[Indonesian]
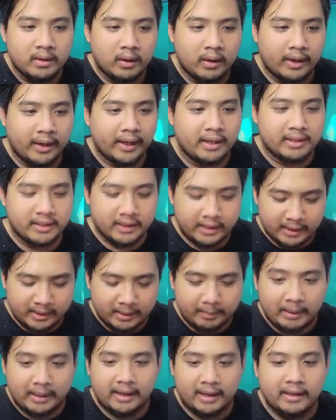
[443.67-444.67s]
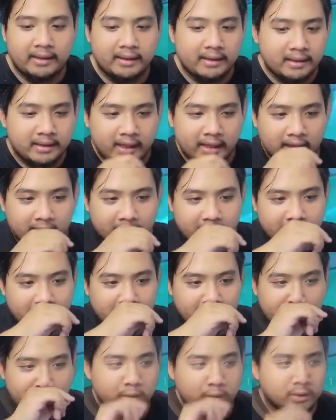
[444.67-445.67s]
Oke, di sini kita pakai
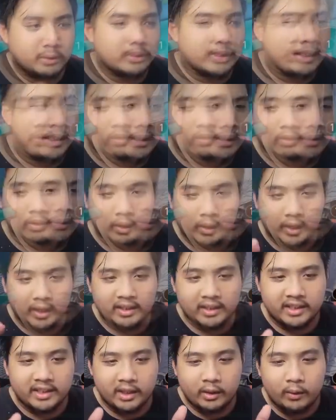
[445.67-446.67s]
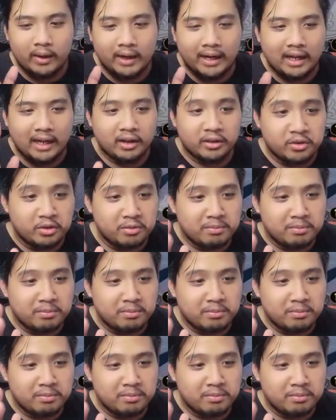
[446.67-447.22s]
teknik-teknik dulu ya. Oke, di sini gue langsung